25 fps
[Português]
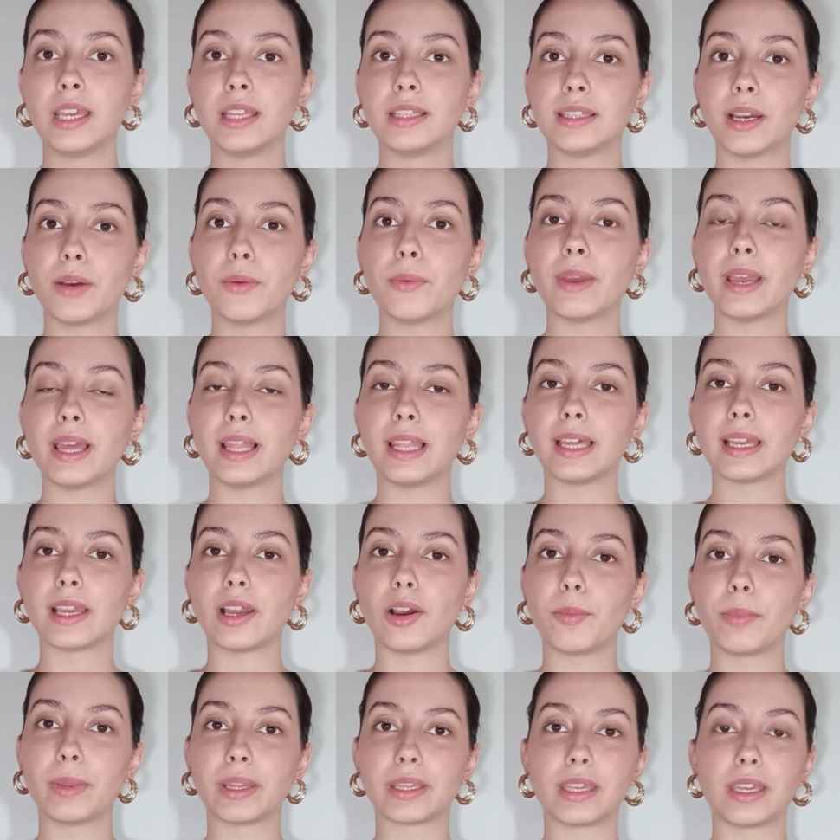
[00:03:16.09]
Então é
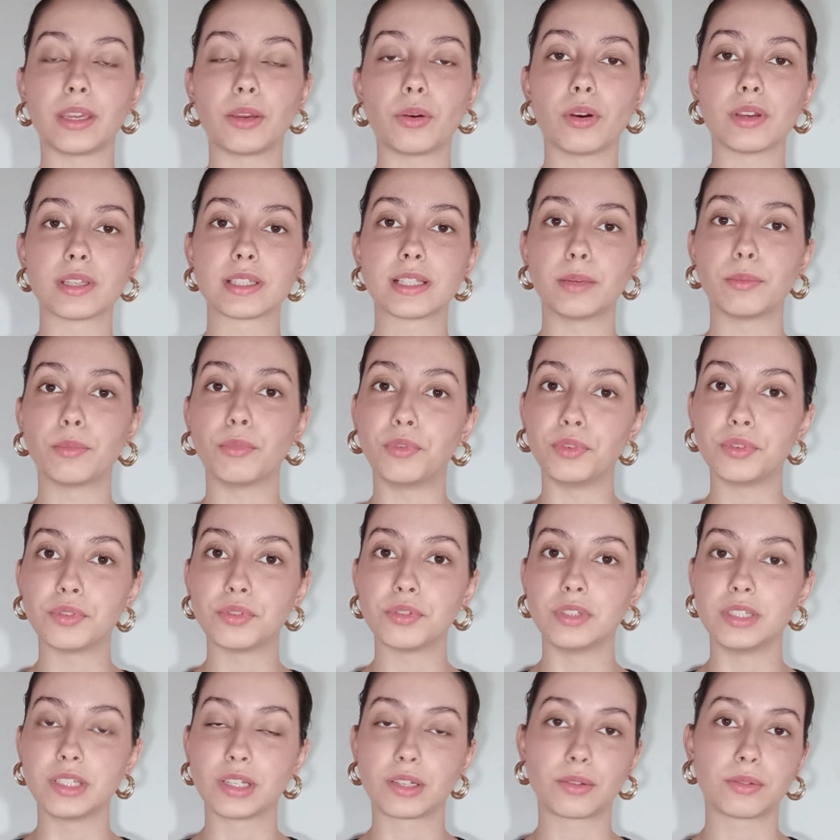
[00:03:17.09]
legal para quem gosta
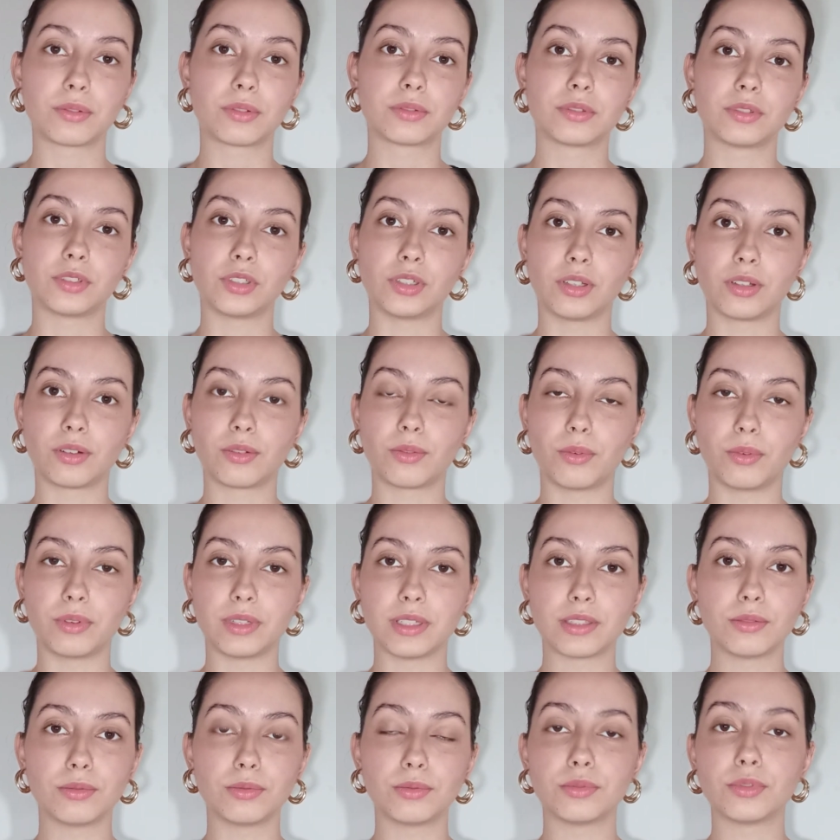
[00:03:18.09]
muito de, de
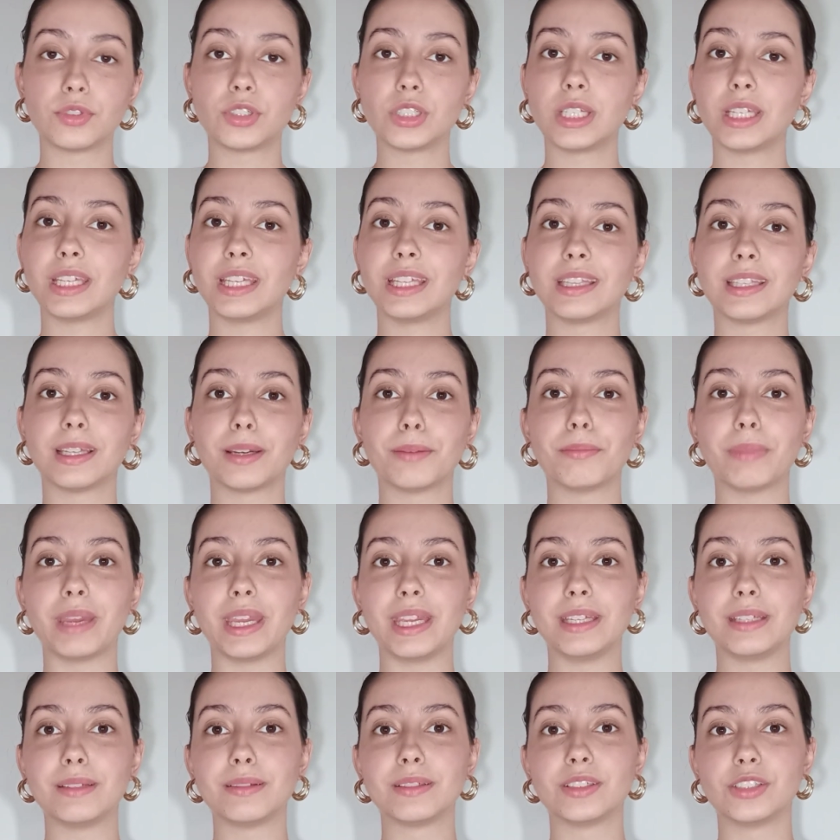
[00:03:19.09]
cores nude e
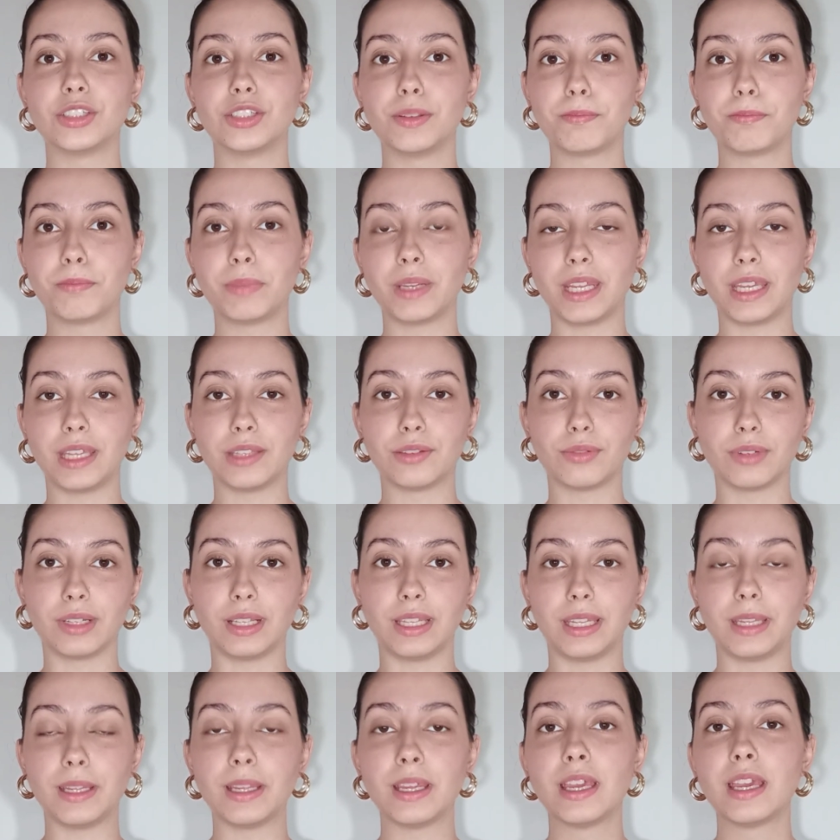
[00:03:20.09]
também de preto
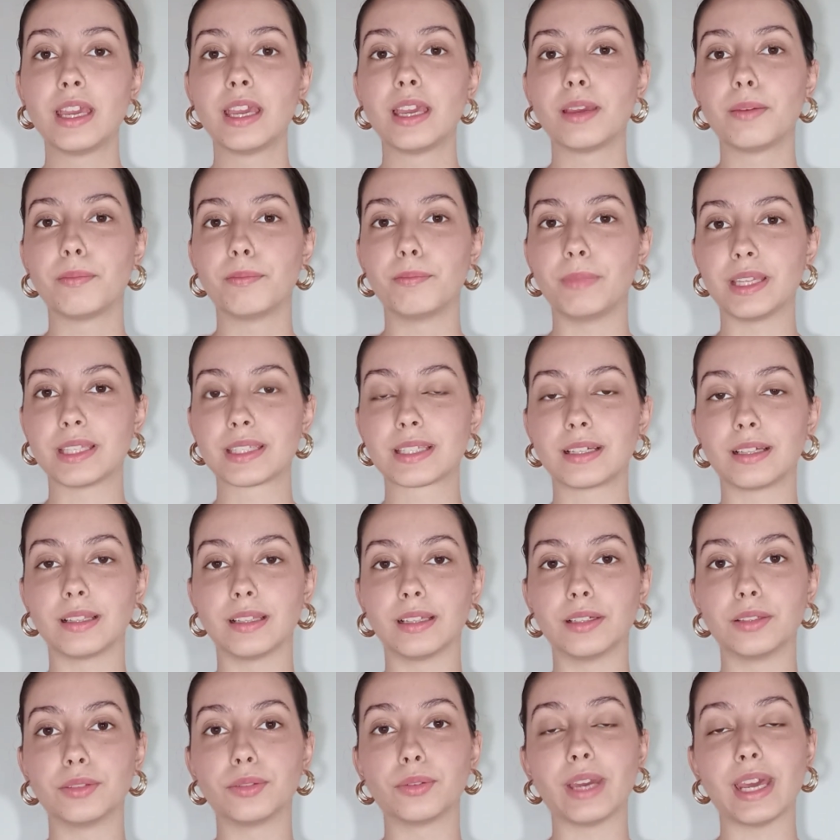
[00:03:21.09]
ali,
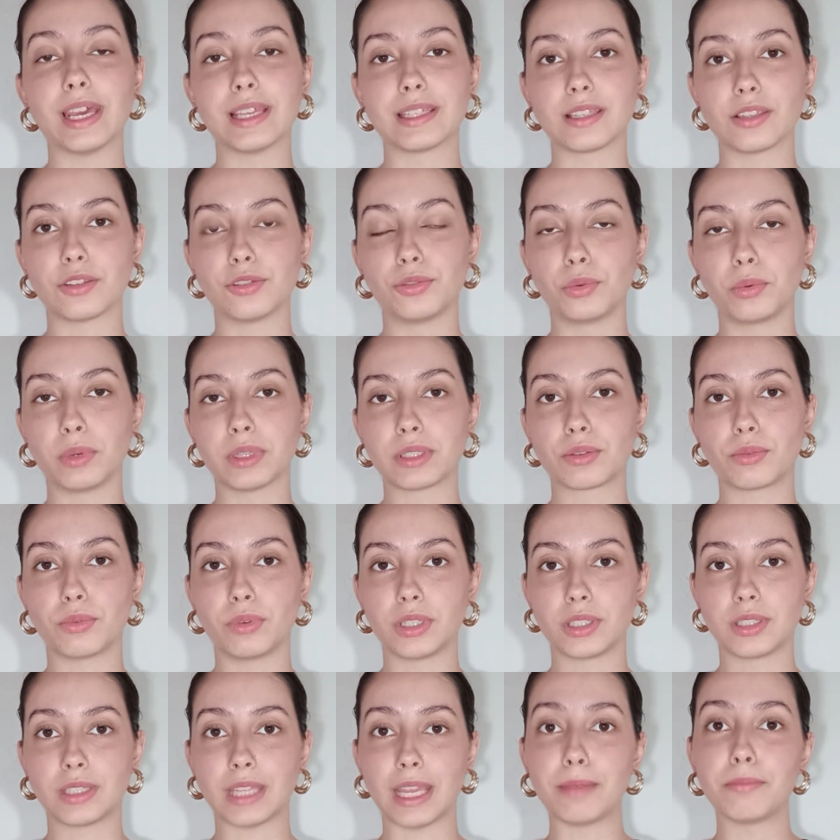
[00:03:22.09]
mesclando essas duas
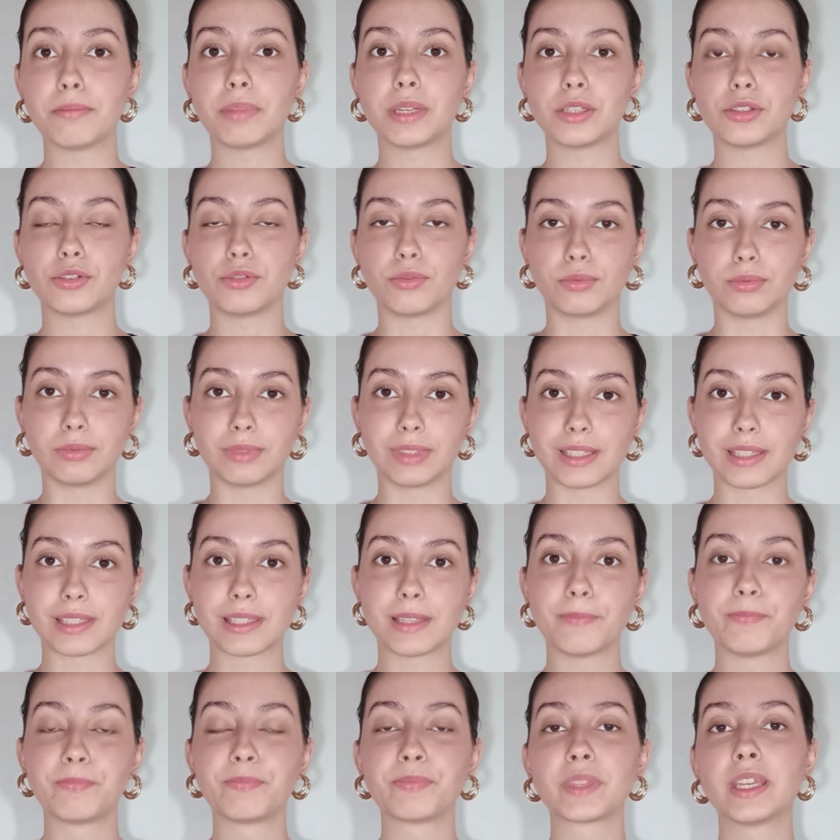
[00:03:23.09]
cores sempre
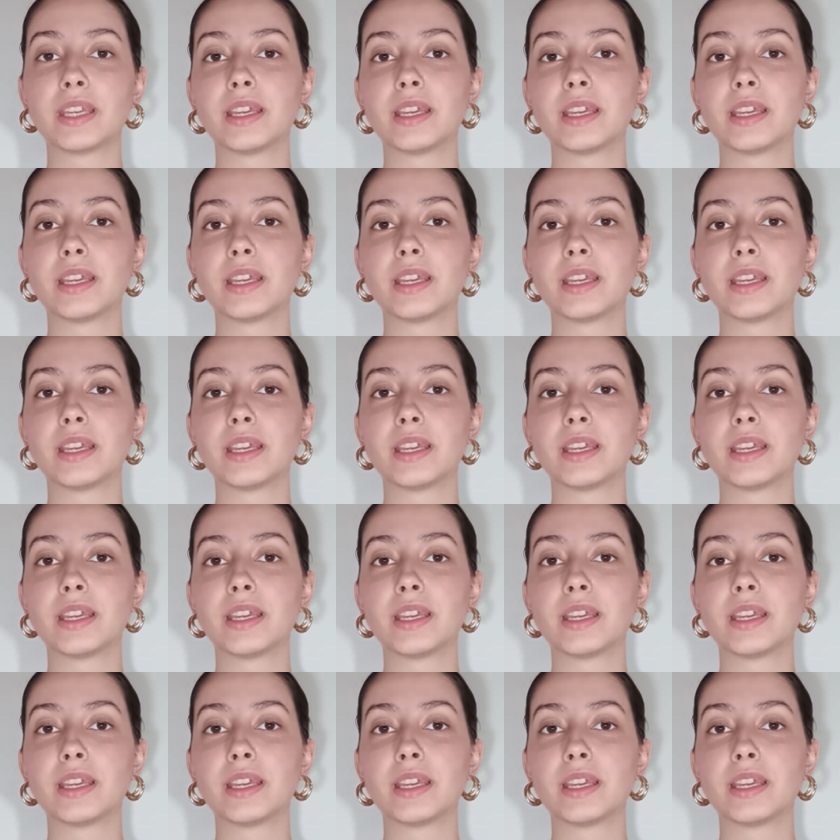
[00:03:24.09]
juntas.